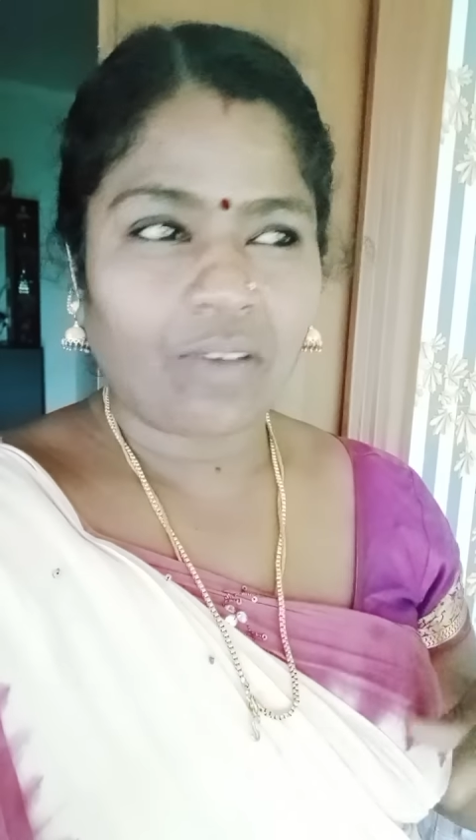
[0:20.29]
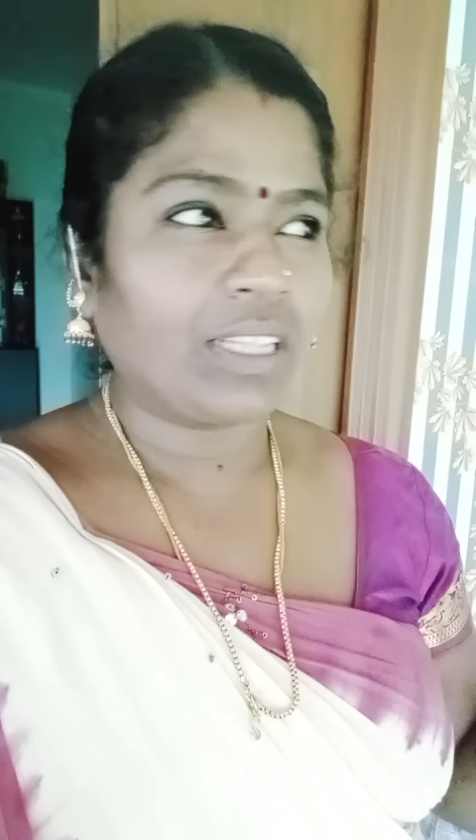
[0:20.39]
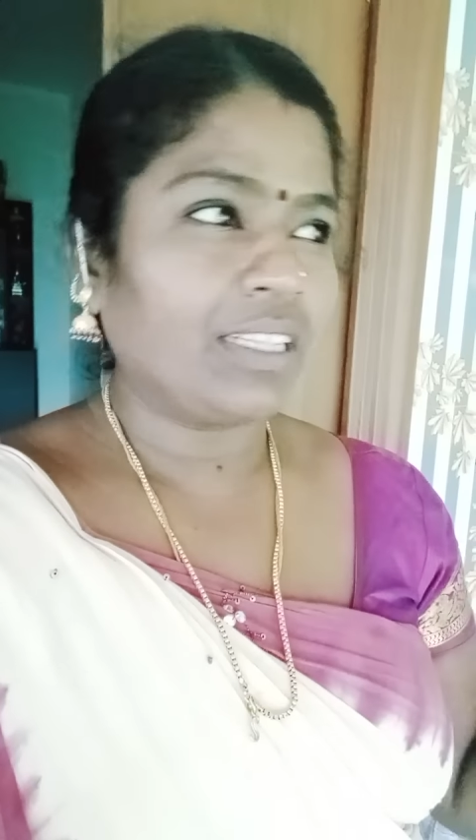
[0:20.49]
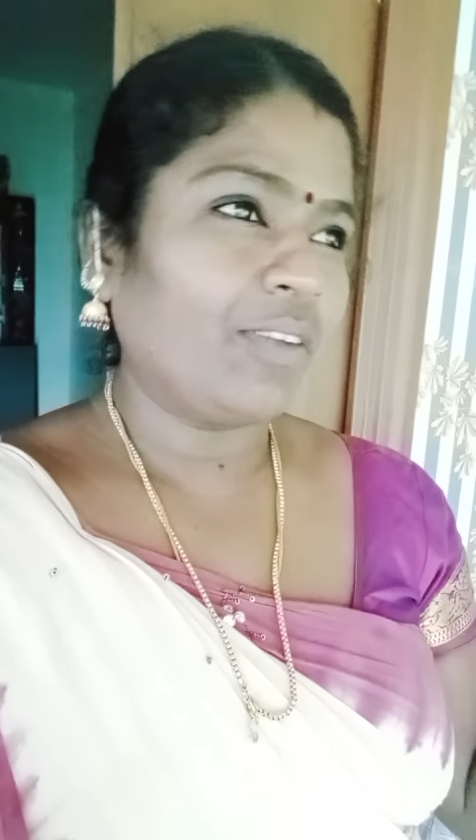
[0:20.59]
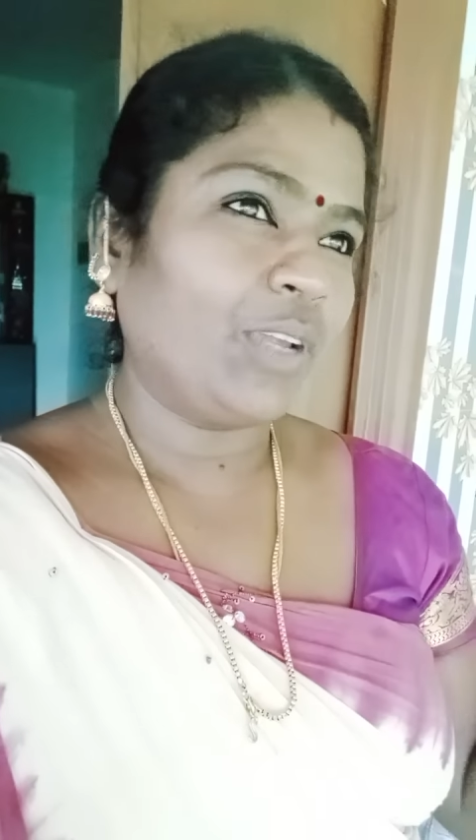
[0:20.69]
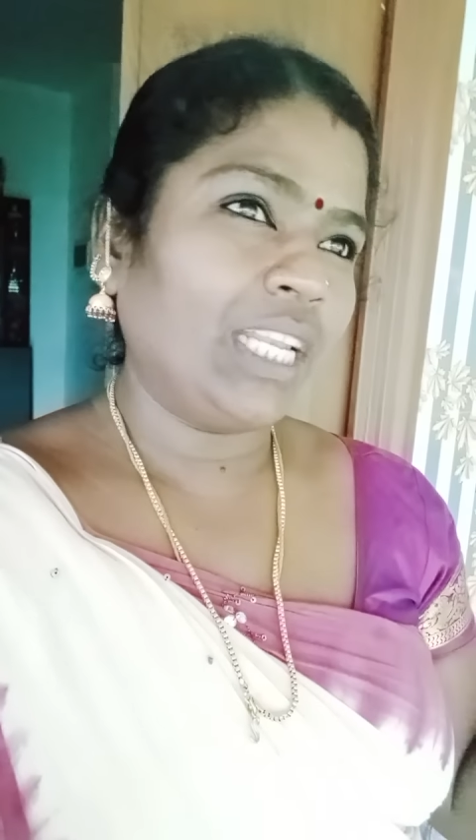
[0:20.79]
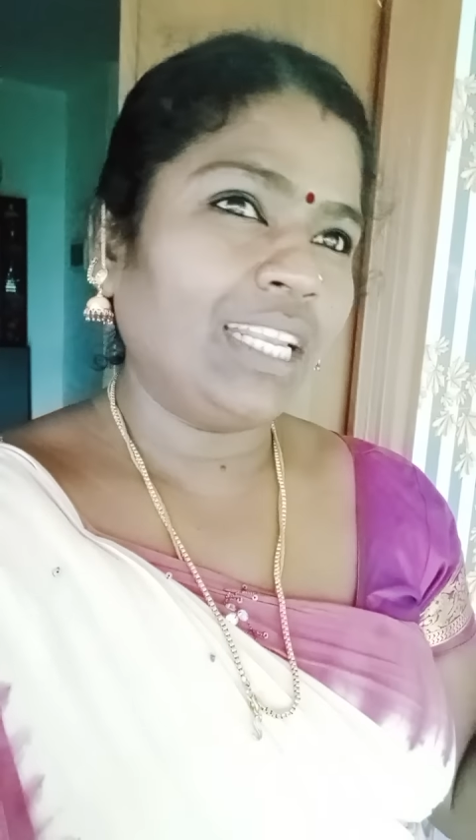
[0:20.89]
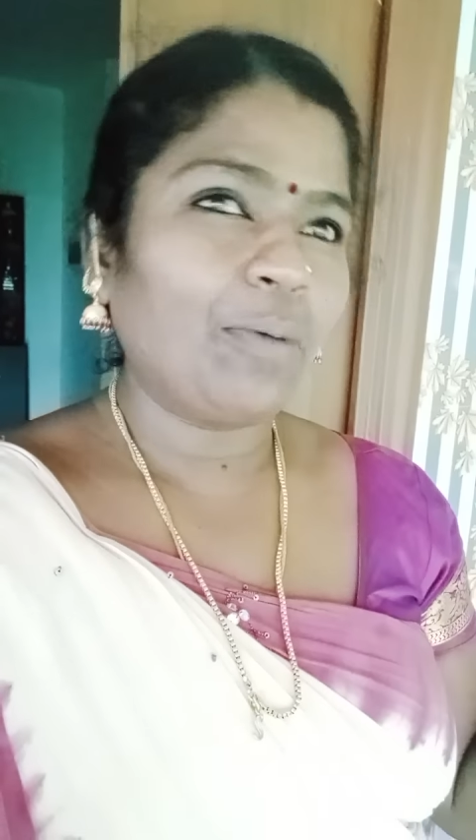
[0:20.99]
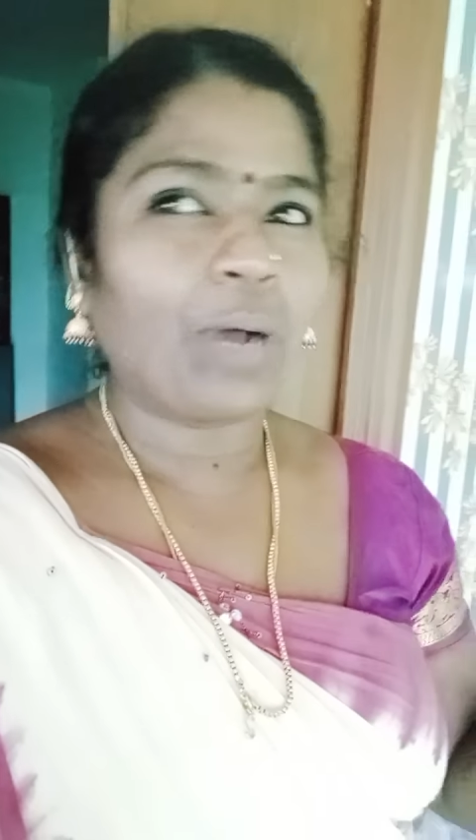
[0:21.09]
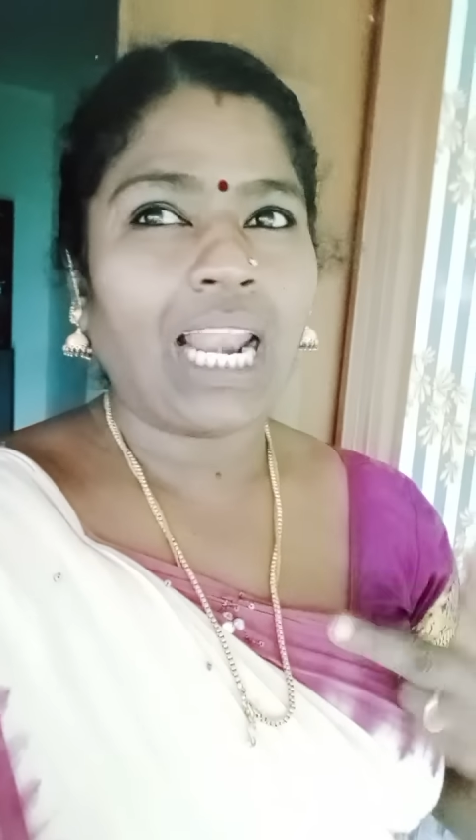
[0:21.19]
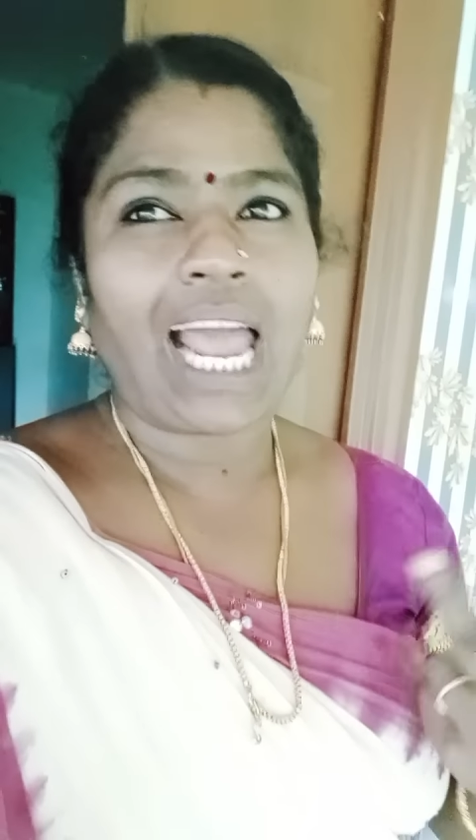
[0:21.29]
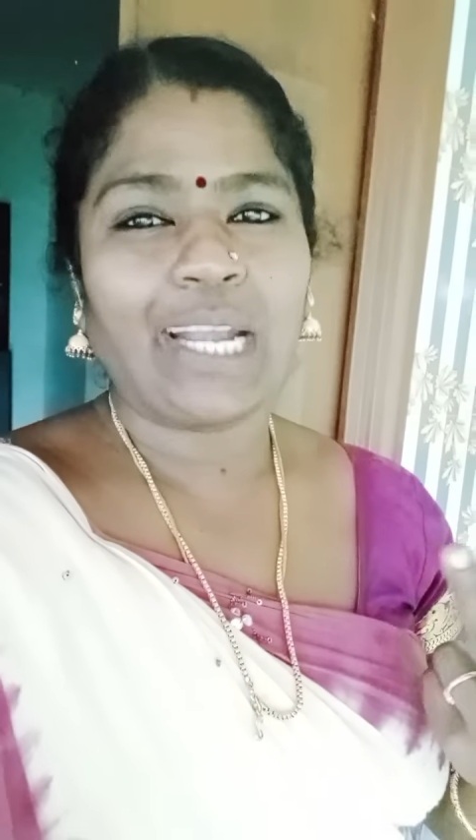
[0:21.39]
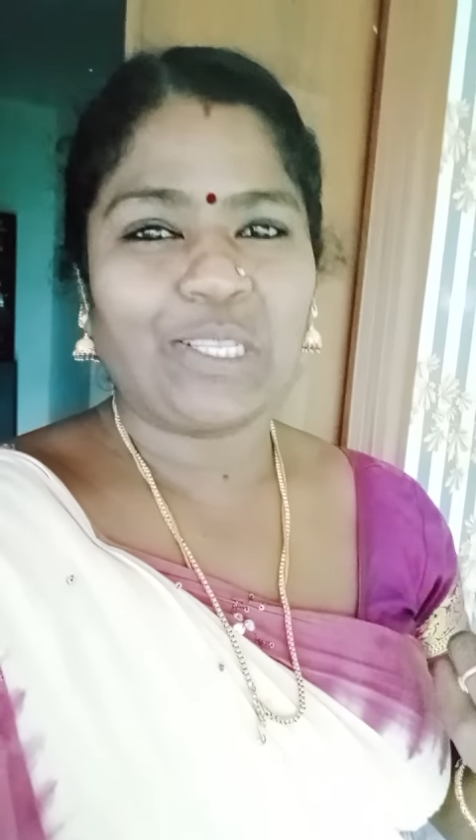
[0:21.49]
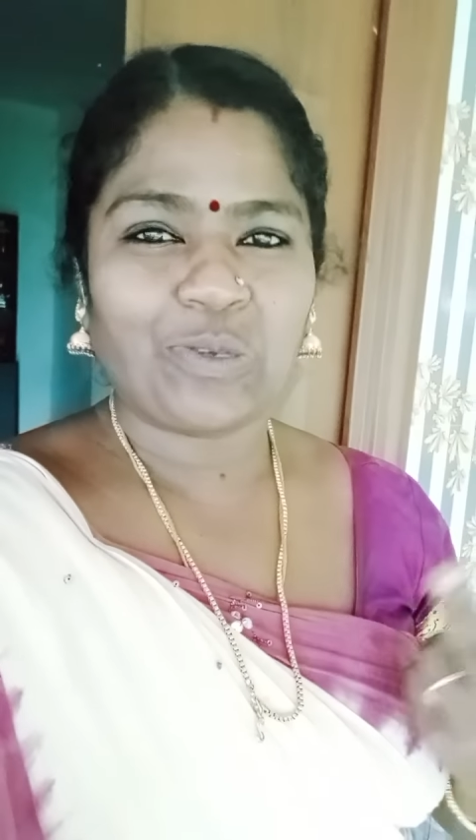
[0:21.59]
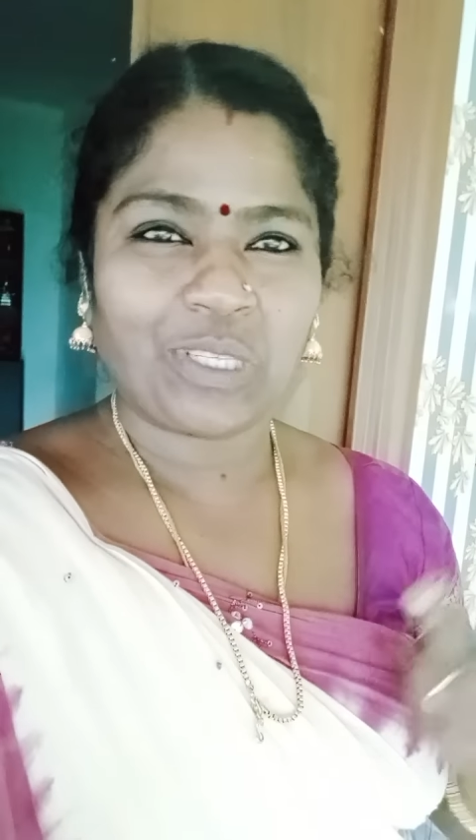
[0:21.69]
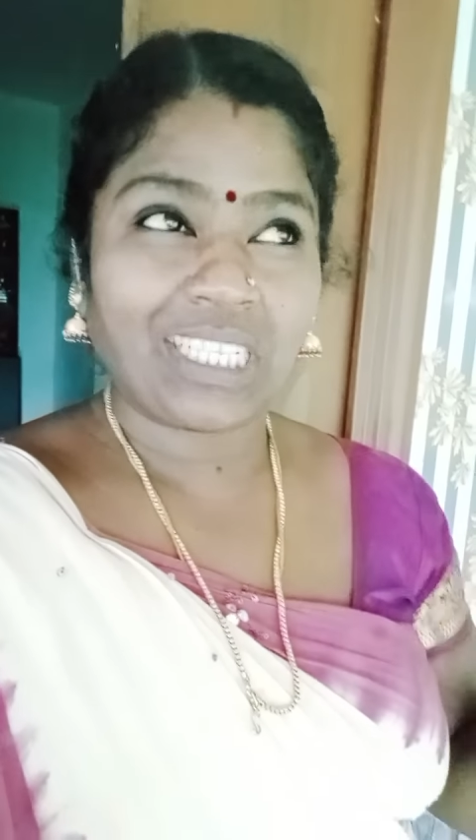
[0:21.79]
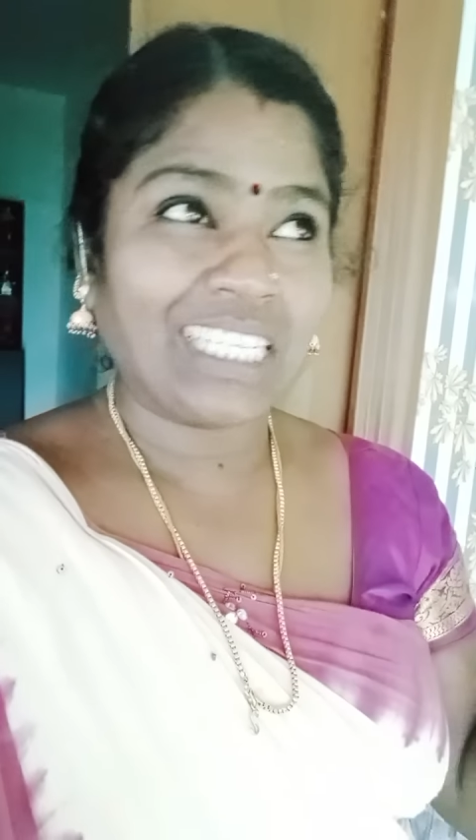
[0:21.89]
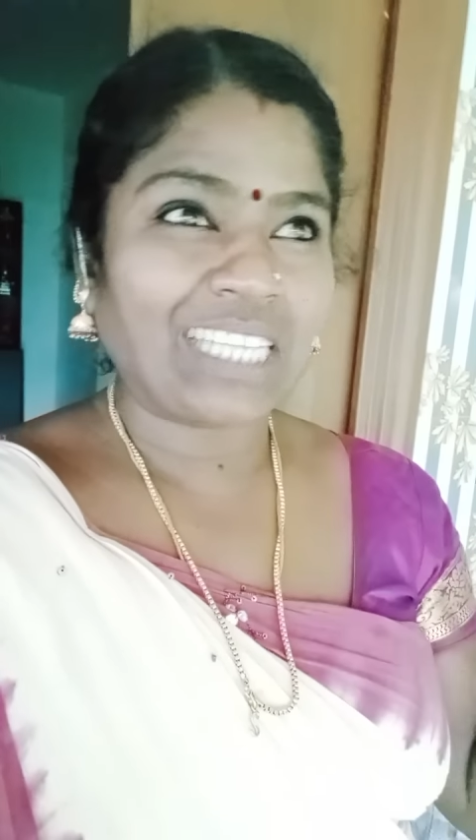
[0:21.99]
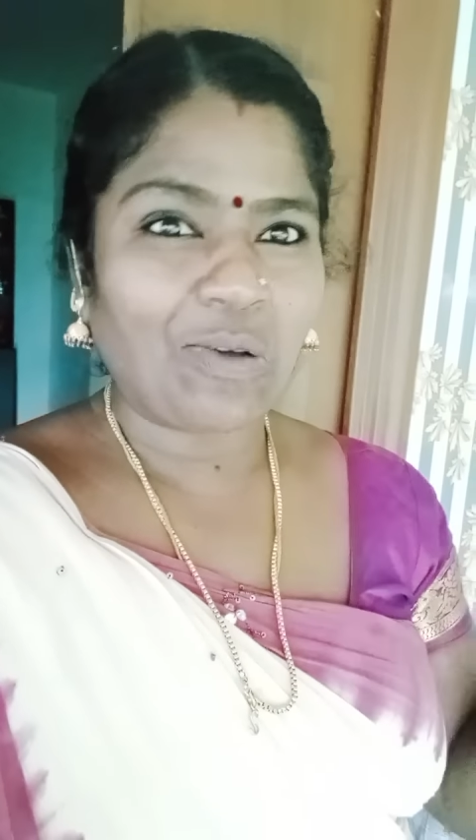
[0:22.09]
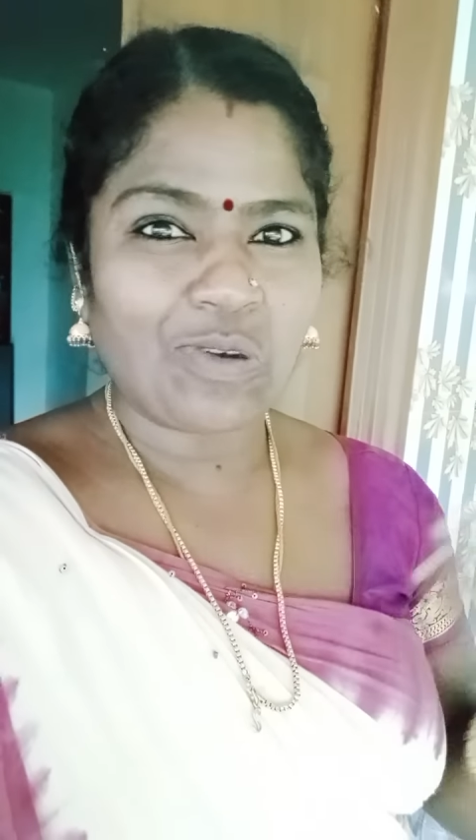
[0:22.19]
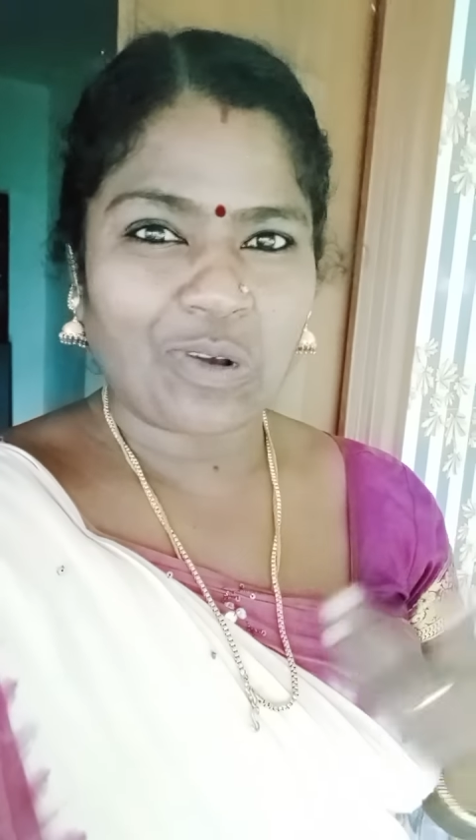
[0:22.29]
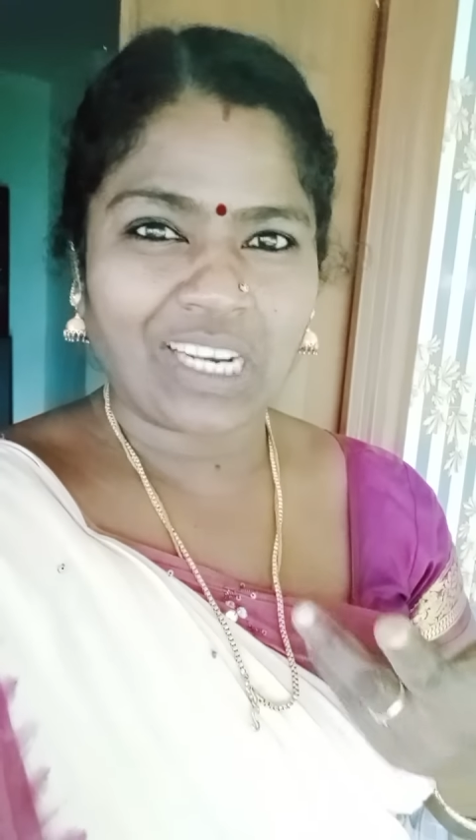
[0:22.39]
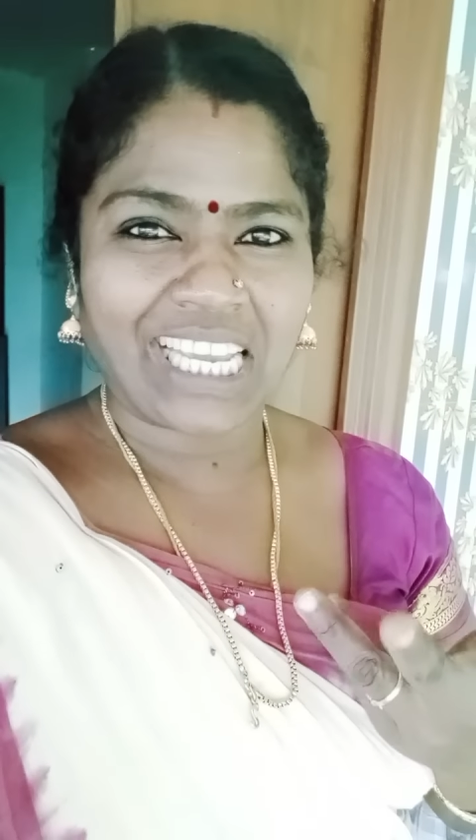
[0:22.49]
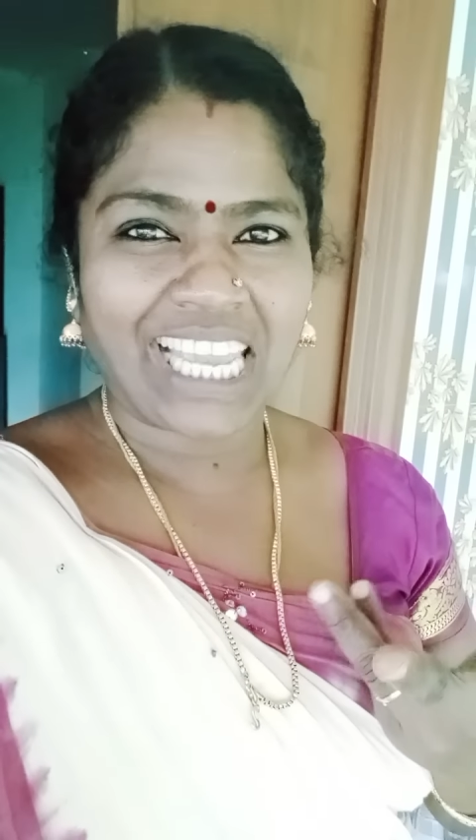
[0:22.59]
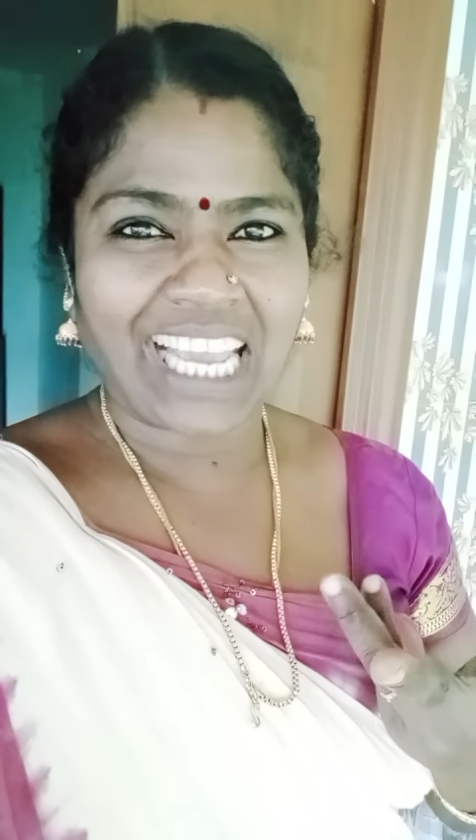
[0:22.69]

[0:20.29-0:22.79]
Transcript: தான் வந்தால் வெளியில் மழை அடித்து ஊற்றுது இந்த சவுண்டு உங்களுக்கு